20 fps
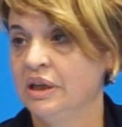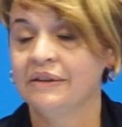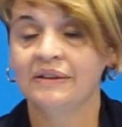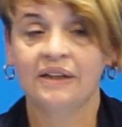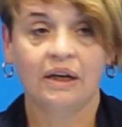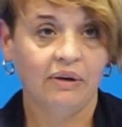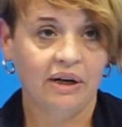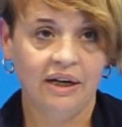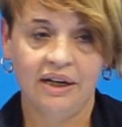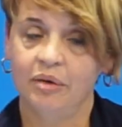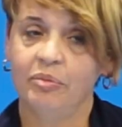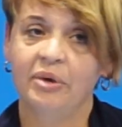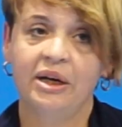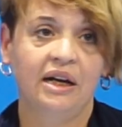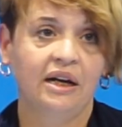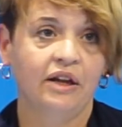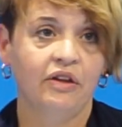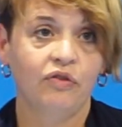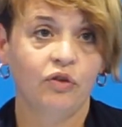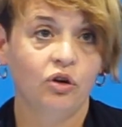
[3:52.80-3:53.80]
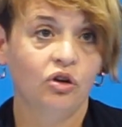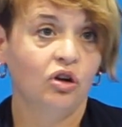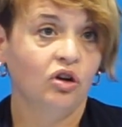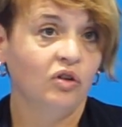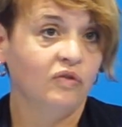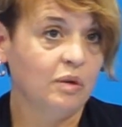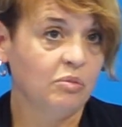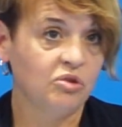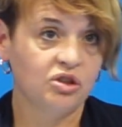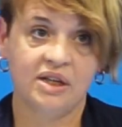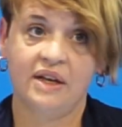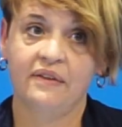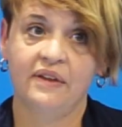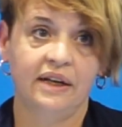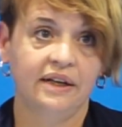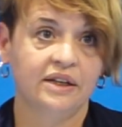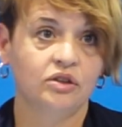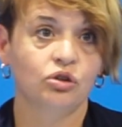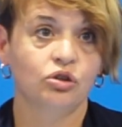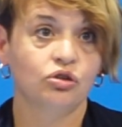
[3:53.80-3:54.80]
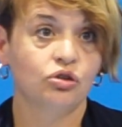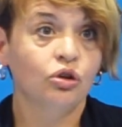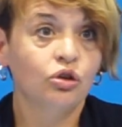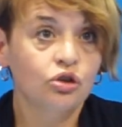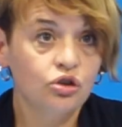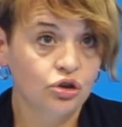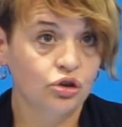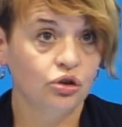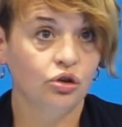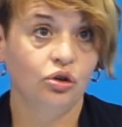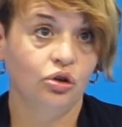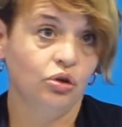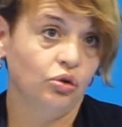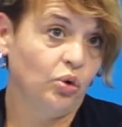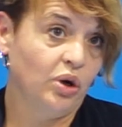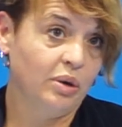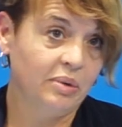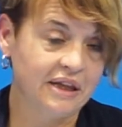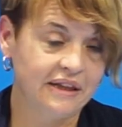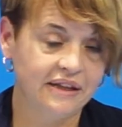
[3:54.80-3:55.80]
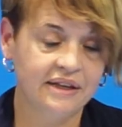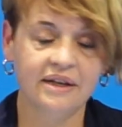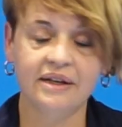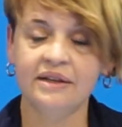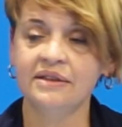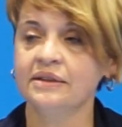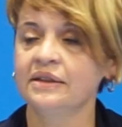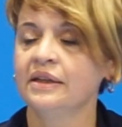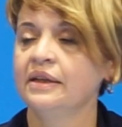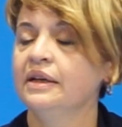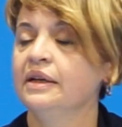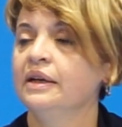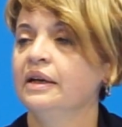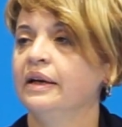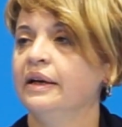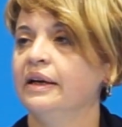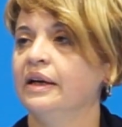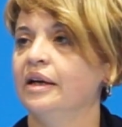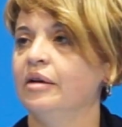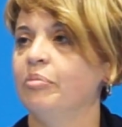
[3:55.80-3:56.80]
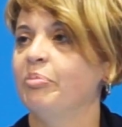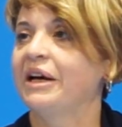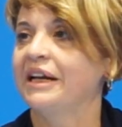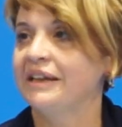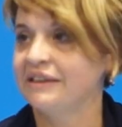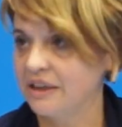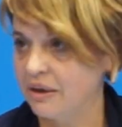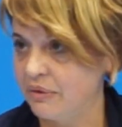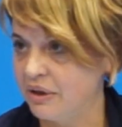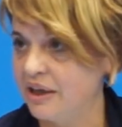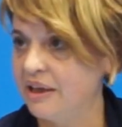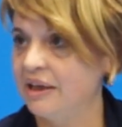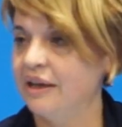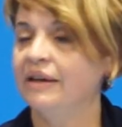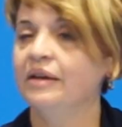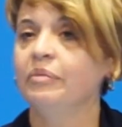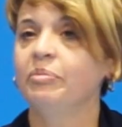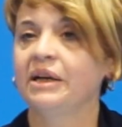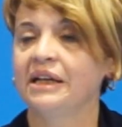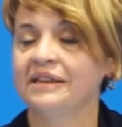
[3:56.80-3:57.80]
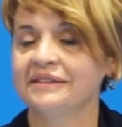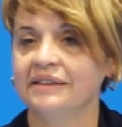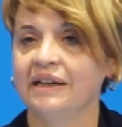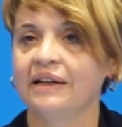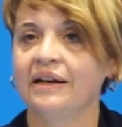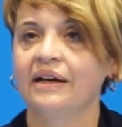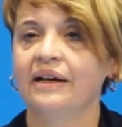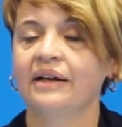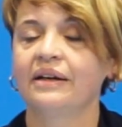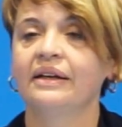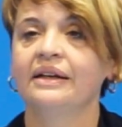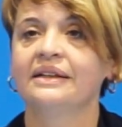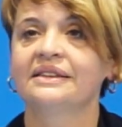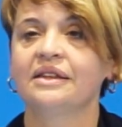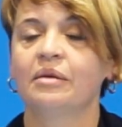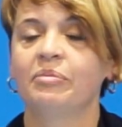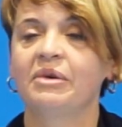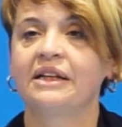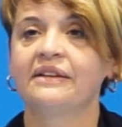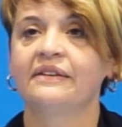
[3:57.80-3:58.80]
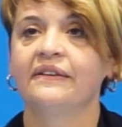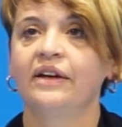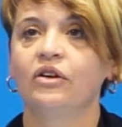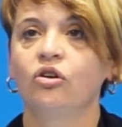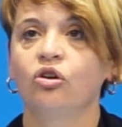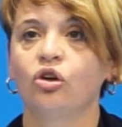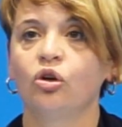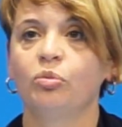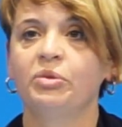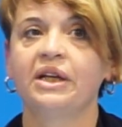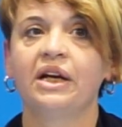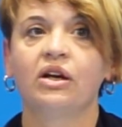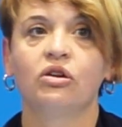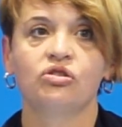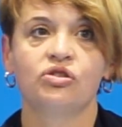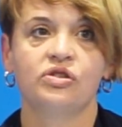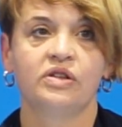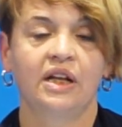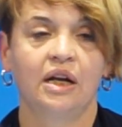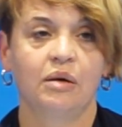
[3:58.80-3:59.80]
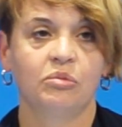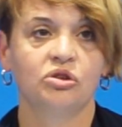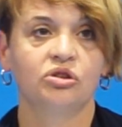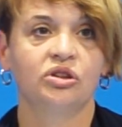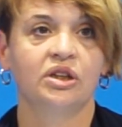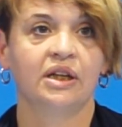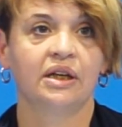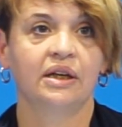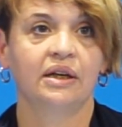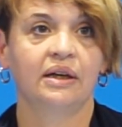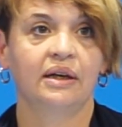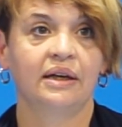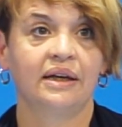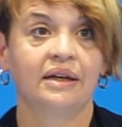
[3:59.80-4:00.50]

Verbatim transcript: Trabajar para LEF Oro nos vamos a dar esos ocho o nueve días eh, para trabajar, para sacar esa partida económica ...y consideramos que,